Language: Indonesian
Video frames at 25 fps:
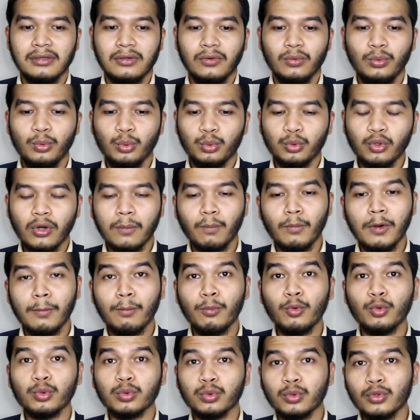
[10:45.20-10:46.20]
untuk
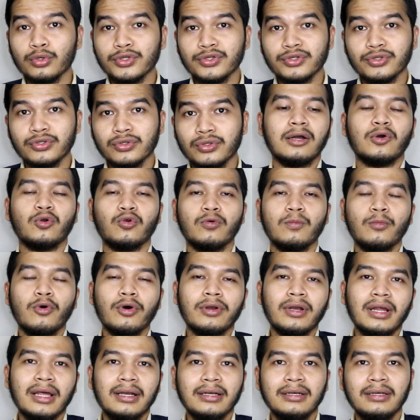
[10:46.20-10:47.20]
memutus
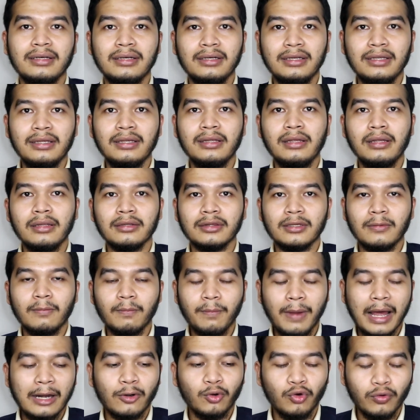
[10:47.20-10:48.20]
kerumunan di
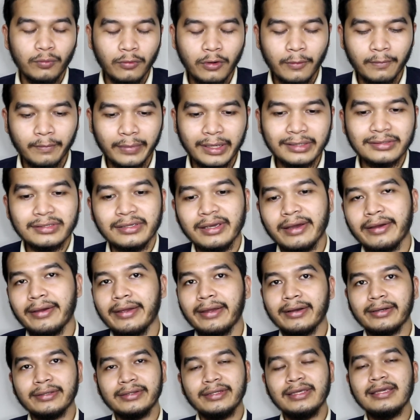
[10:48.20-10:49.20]
tempat umum pastinya.
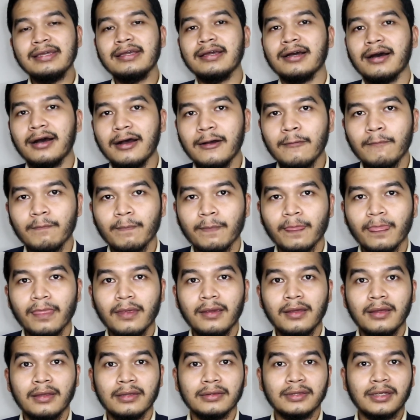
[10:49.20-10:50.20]
Yang ketiga,
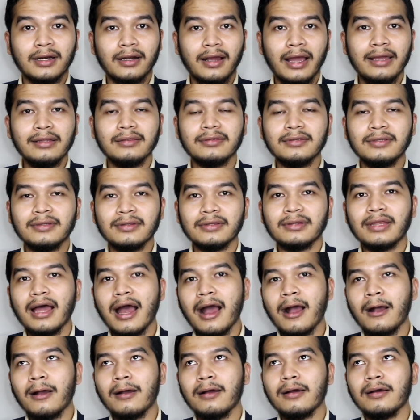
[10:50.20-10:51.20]
terkait
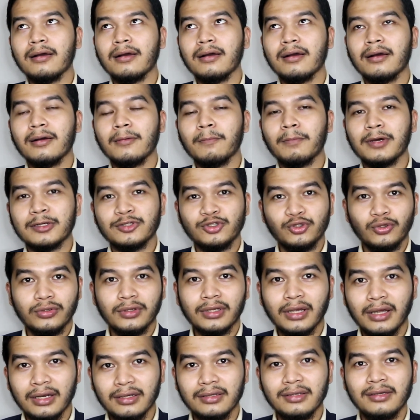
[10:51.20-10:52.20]
tentang mercon
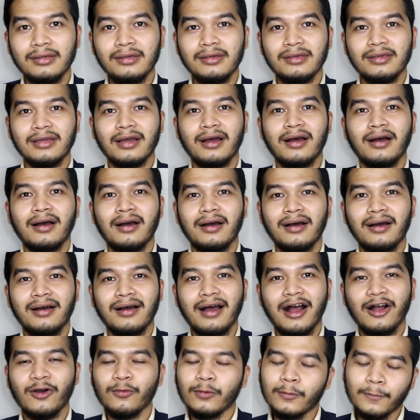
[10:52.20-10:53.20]
tadi, ya
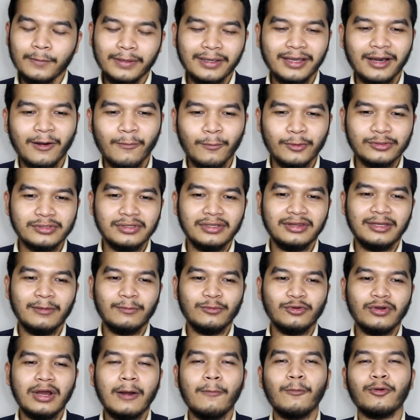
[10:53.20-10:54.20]
aku berpikiran positif
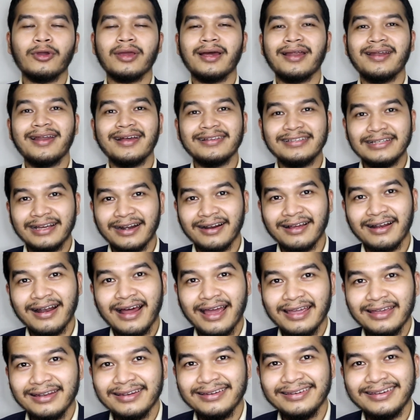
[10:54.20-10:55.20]
juga mungkin ada acara
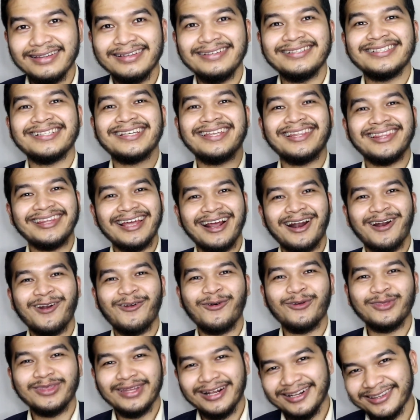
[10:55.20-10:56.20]
lain di sekitaran
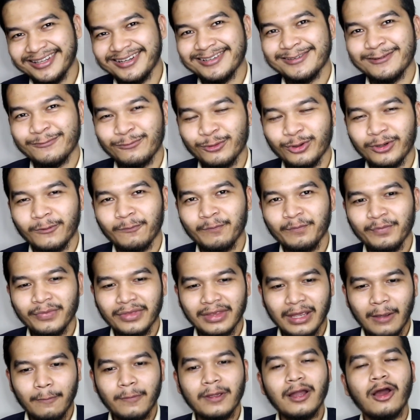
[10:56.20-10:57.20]
hotel tersebut.
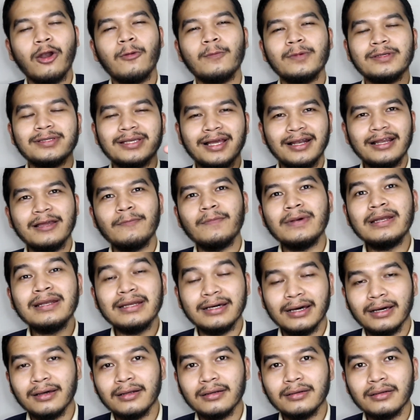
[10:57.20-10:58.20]
Tapi kalau misalnya
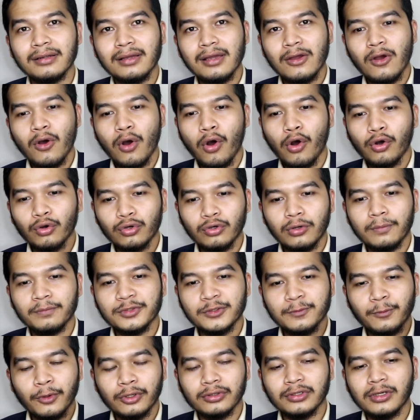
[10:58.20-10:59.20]
benar, oknum
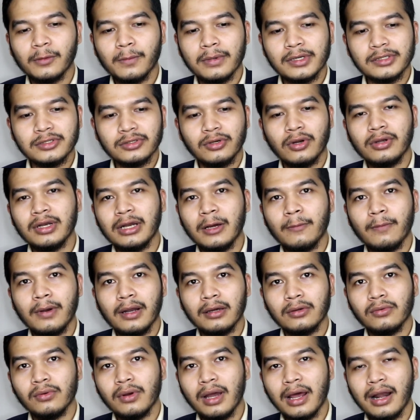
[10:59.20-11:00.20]
supporter Barcelona
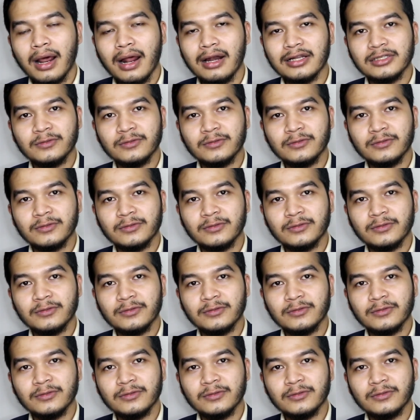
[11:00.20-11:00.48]
melakukan hal